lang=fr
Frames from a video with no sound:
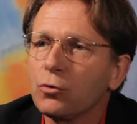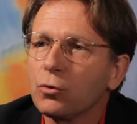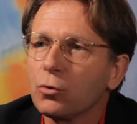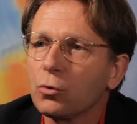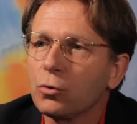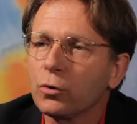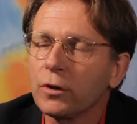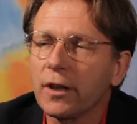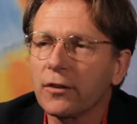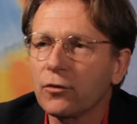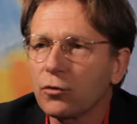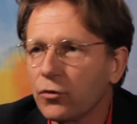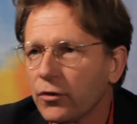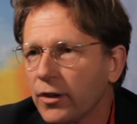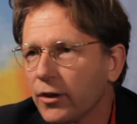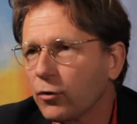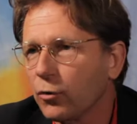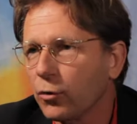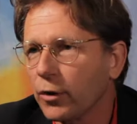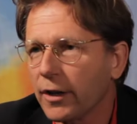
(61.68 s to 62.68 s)
de qu'est-ce que
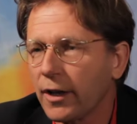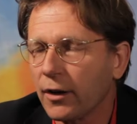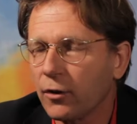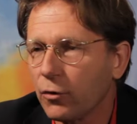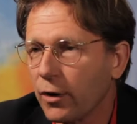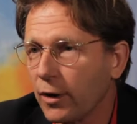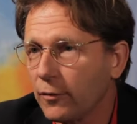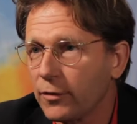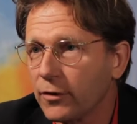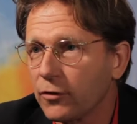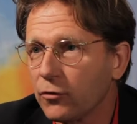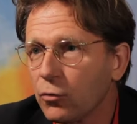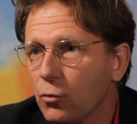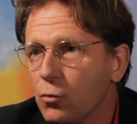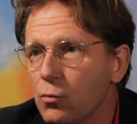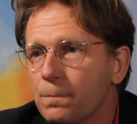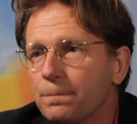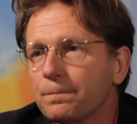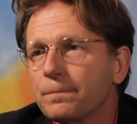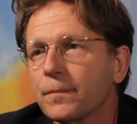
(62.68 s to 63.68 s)
c'est que le réel, que la
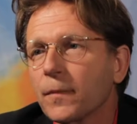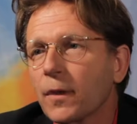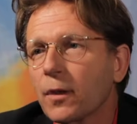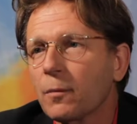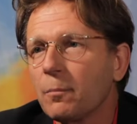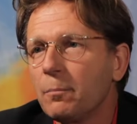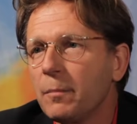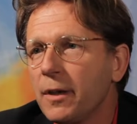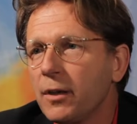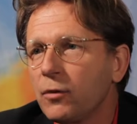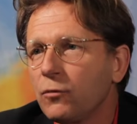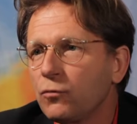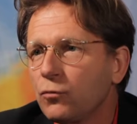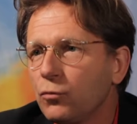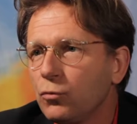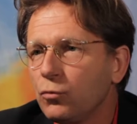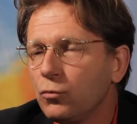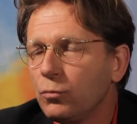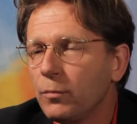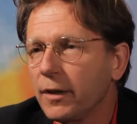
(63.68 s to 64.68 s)
fiction, mais
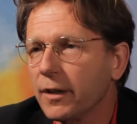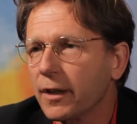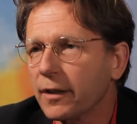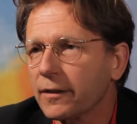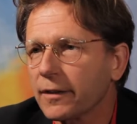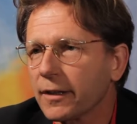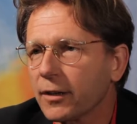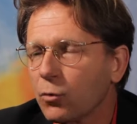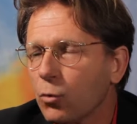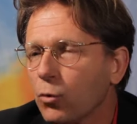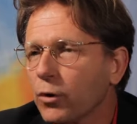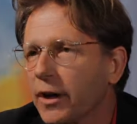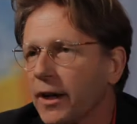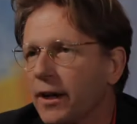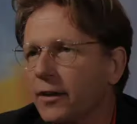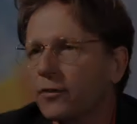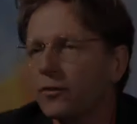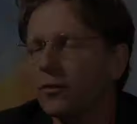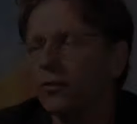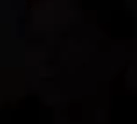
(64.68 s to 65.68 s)
vu d'une manière très
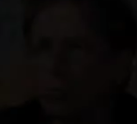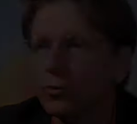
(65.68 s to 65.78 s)
concrète.